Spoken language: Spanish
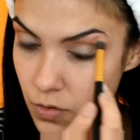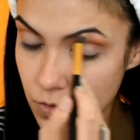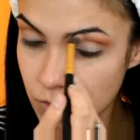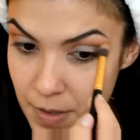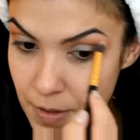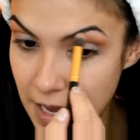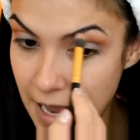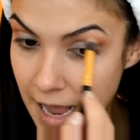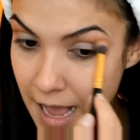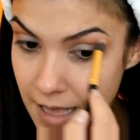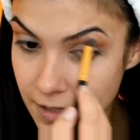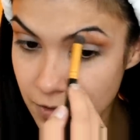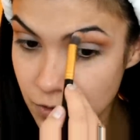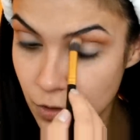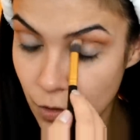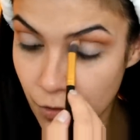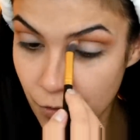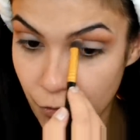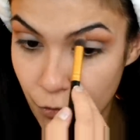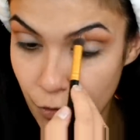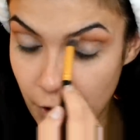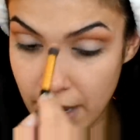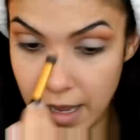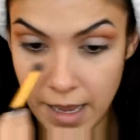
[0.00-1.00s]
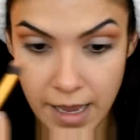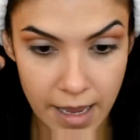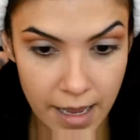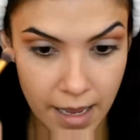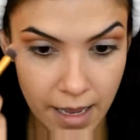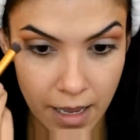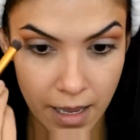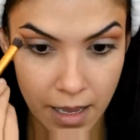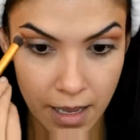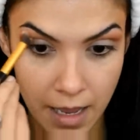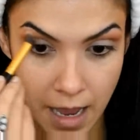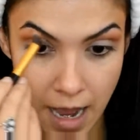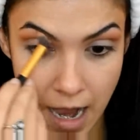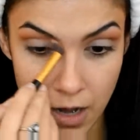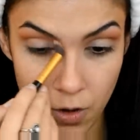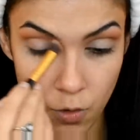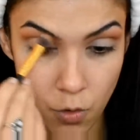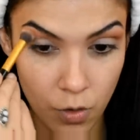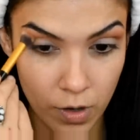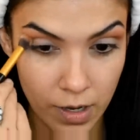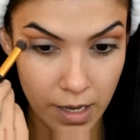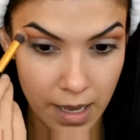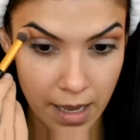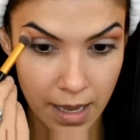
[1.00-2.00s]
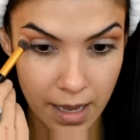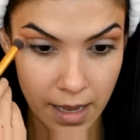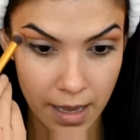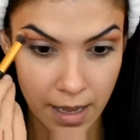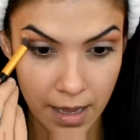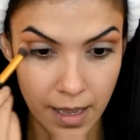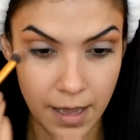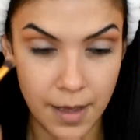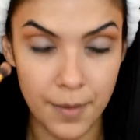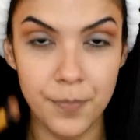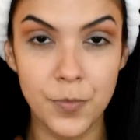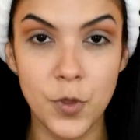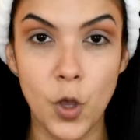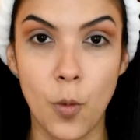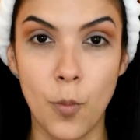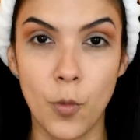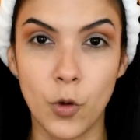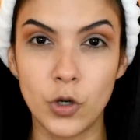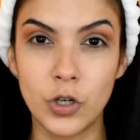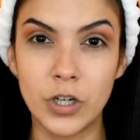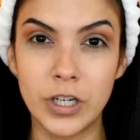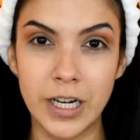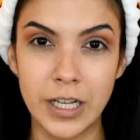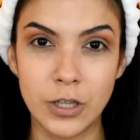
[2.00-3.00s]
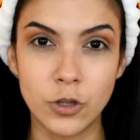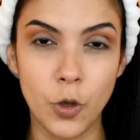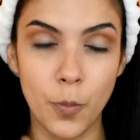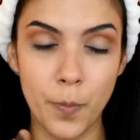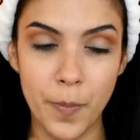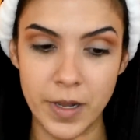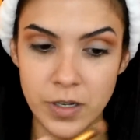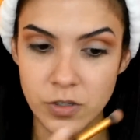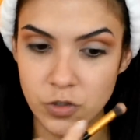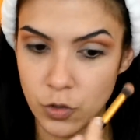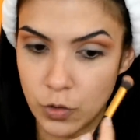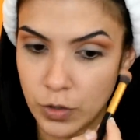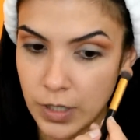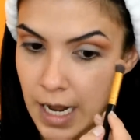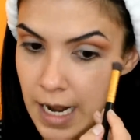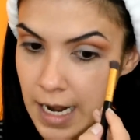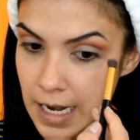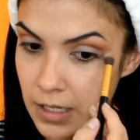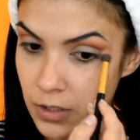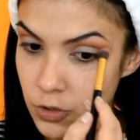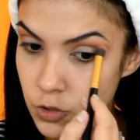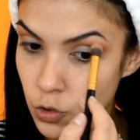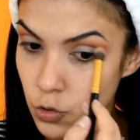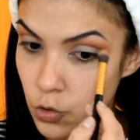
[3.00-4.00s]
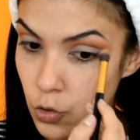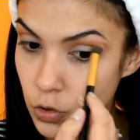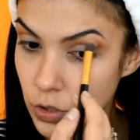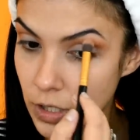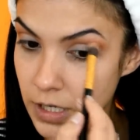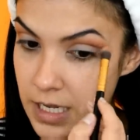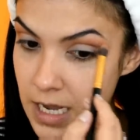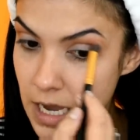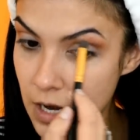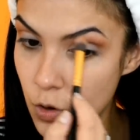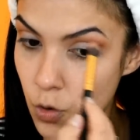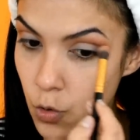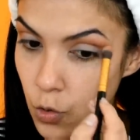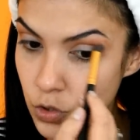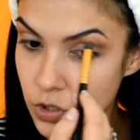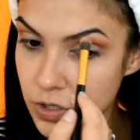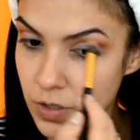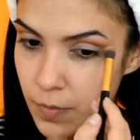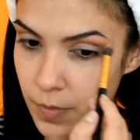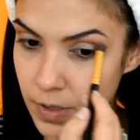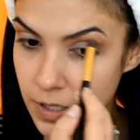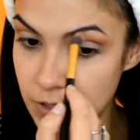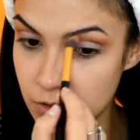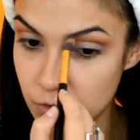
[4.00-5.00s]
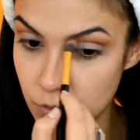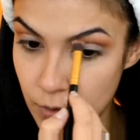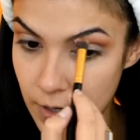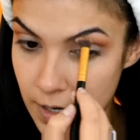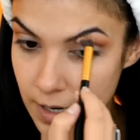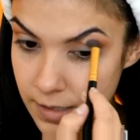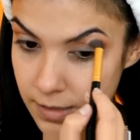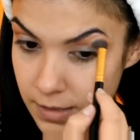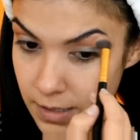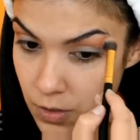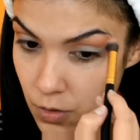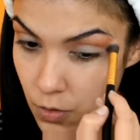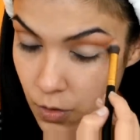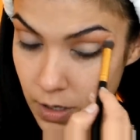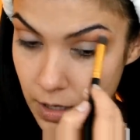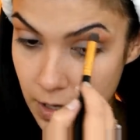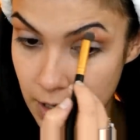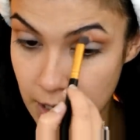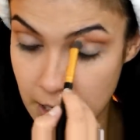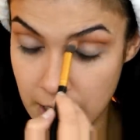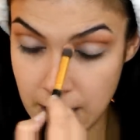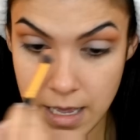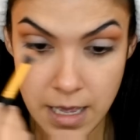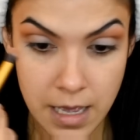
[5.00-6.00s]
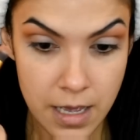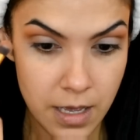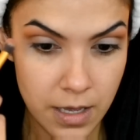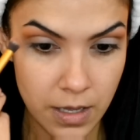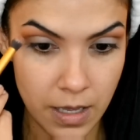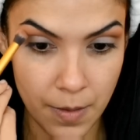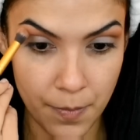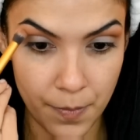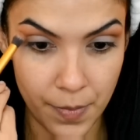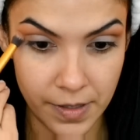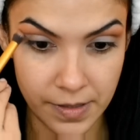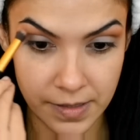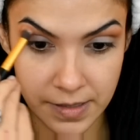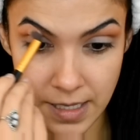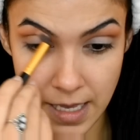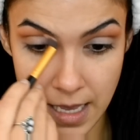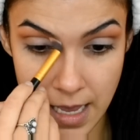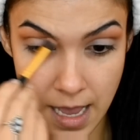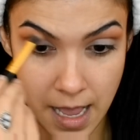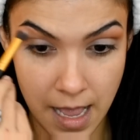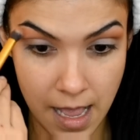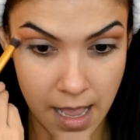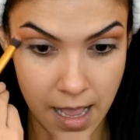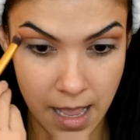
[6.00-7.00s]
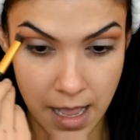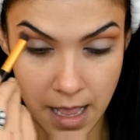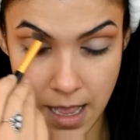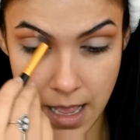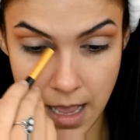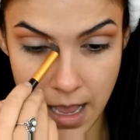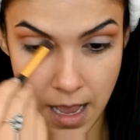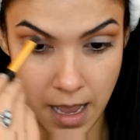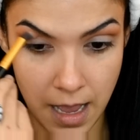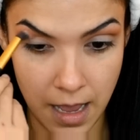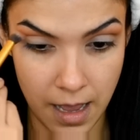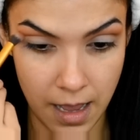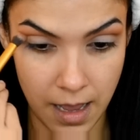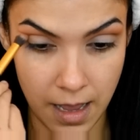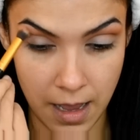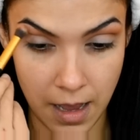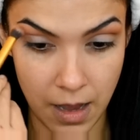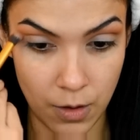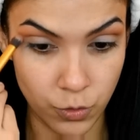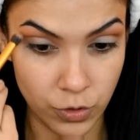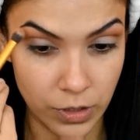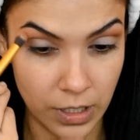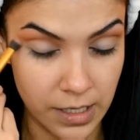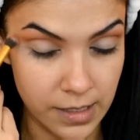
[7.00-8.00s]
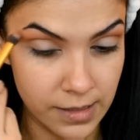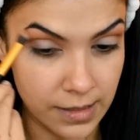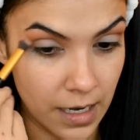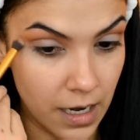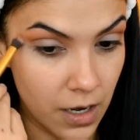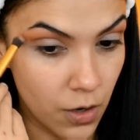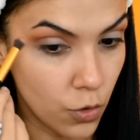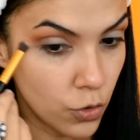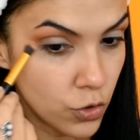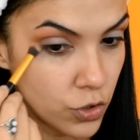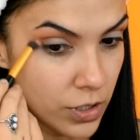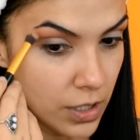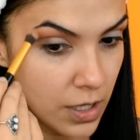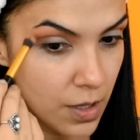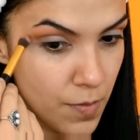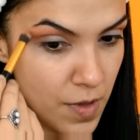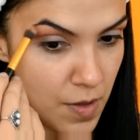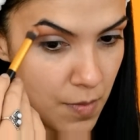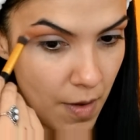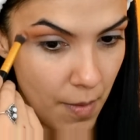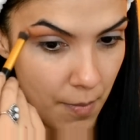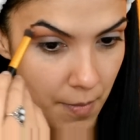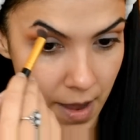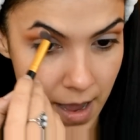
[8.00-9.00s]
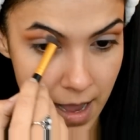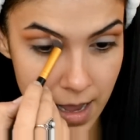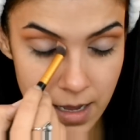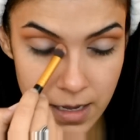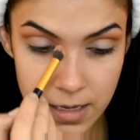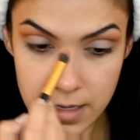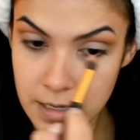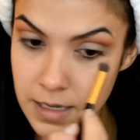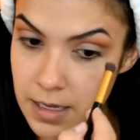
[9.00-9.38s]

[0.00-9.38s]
Mi caso fue algo que, como reto personal, yo no tenía coche en Venezuela, sino que empecé a utilizar el coche de mi mamá